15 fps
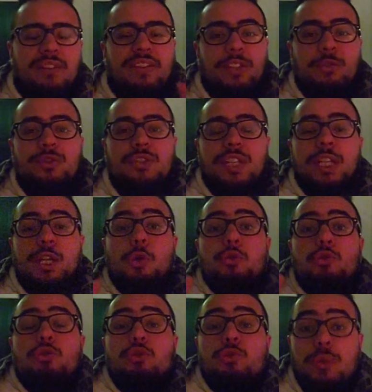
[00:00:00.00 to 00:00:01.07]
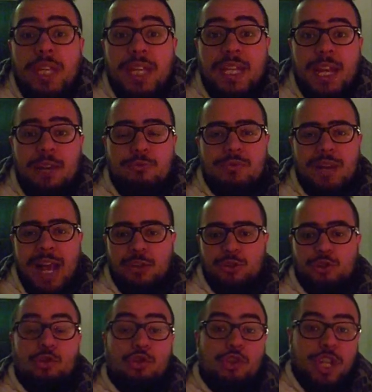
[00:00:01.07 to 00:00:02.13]
fatto sì di costruire una
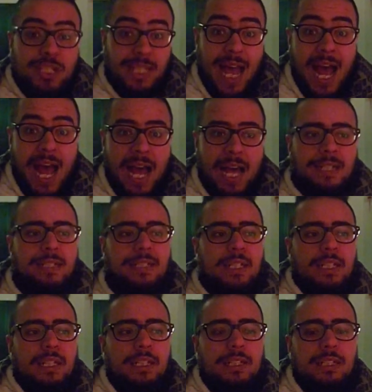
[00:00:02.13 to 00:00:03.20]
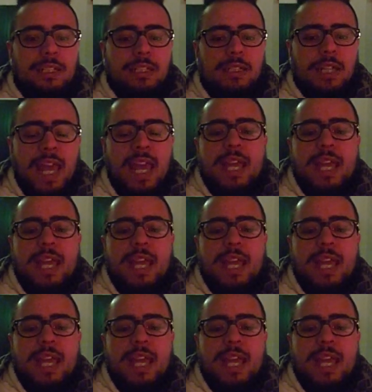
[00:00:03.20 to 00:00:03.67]
società eh,